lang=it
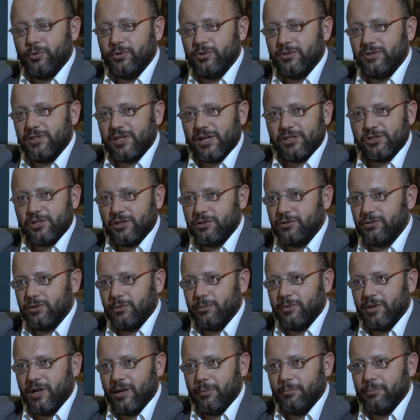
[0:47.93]
più di
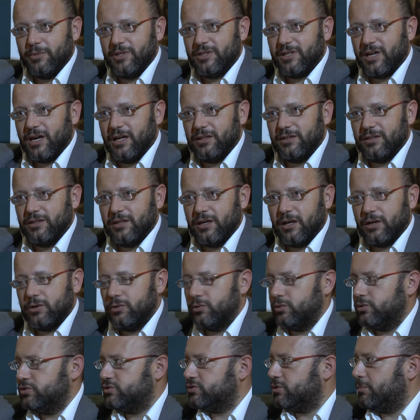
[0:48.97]
300.000 abitanti a
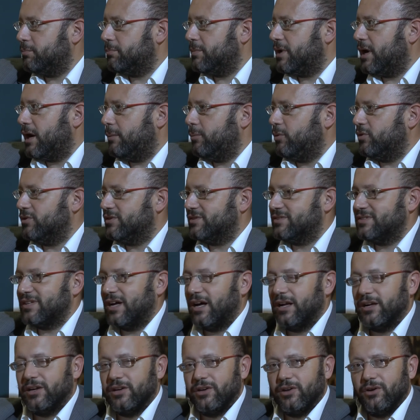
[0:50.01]
cui sommiamo il
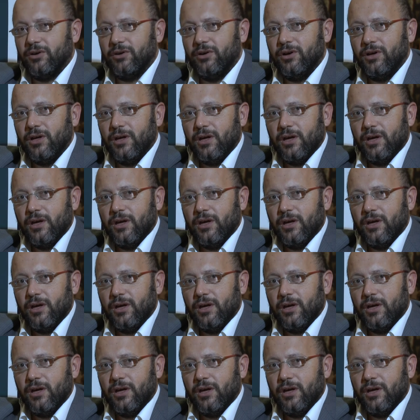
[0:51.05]
Sannio,